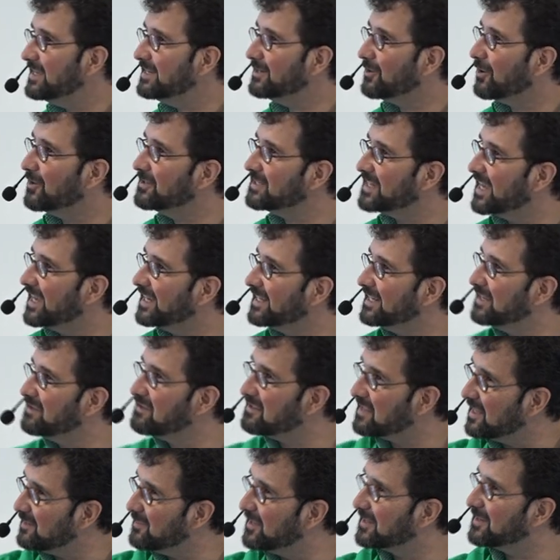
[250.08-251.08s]
ihn euch eigentlich
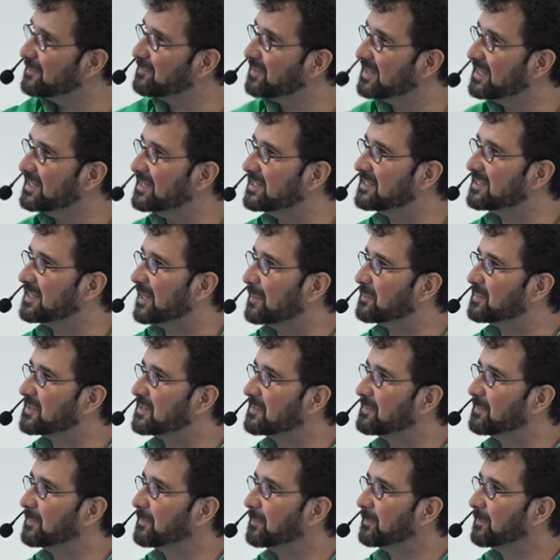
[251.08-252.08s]
selber gepredigt
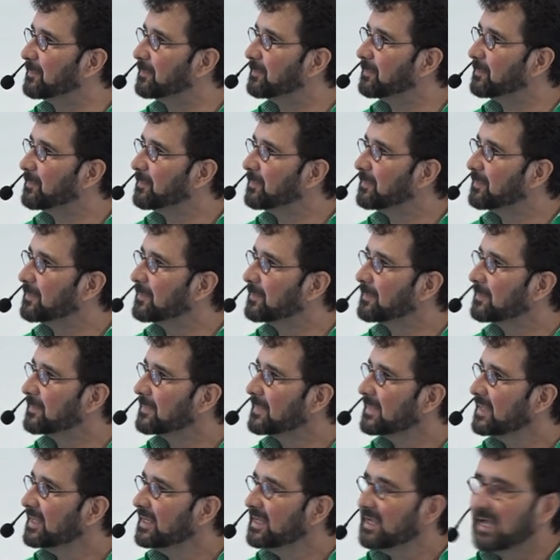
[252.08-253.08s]
habt.
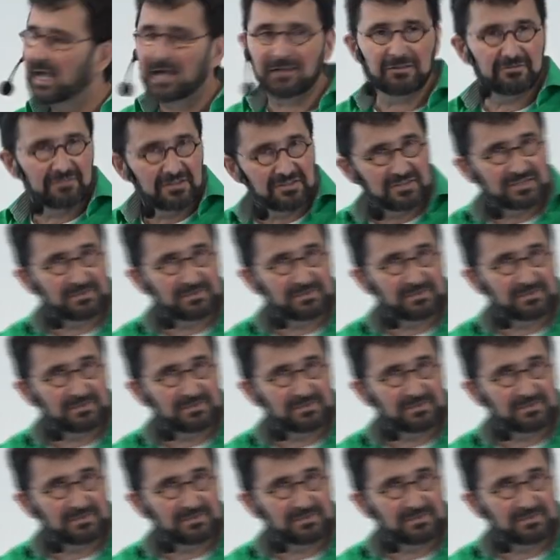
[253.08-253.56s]
Also was